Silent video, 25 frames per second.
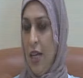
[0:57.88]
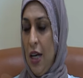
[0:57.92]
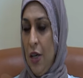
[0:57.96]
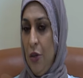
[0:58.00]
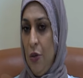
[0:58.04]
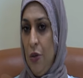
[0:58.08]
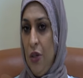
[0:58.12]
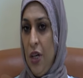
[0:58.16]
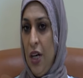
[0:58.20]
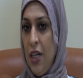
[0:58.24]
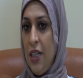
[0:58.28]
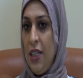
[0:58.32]
كان
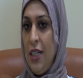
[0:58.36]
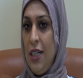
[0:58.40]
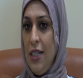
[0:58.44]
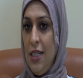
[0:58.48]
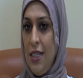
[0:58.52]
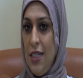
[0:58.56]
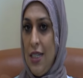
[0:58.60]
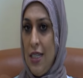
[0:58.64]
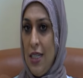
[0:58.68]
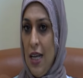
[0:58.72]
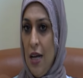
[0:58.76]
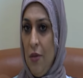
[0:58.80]
هناك
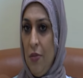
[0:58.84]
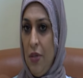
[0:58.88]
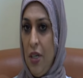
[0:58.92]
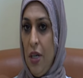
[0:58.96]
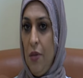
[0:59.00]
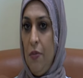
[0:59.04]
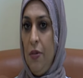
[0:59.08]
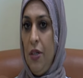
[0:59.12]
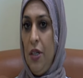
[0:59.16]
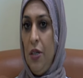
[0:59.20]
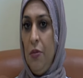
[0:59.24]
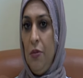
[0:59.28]
التزام
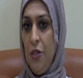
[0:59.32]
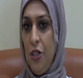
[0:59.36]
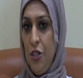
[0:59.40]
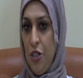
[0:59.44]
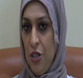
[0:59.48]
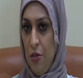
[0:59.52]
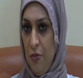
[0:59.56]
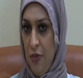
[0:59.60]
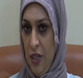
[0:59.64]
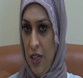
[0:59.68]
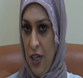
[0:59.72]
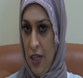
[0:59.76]
كبير من
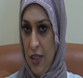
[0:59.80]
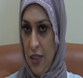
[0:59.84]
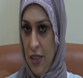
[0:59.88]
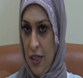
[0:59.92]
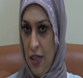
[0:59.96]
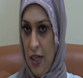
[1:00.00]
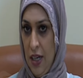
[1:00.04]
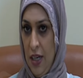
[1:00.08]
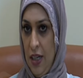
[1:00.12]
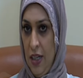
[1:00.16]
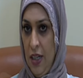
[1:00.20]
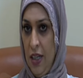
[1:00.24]
الجمعيات
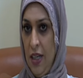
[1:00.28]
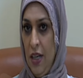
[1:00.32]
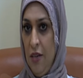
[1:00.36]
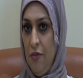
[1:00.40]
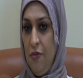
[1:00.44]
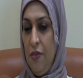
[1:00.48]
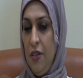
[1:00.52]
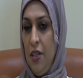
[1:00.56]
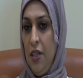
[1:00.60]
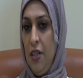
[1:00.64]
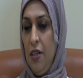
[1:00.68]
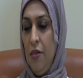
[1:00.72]
الخيرية
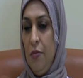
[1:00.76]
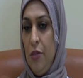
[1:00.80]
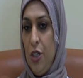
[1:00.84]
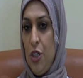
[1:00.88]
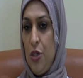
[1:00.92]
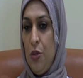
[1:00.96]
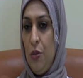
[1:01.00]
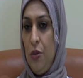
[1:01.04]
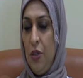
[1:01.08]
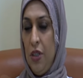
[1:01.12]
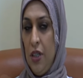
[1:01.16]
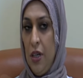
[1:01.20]
في
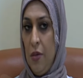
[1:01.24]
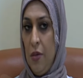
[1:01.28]
مشروع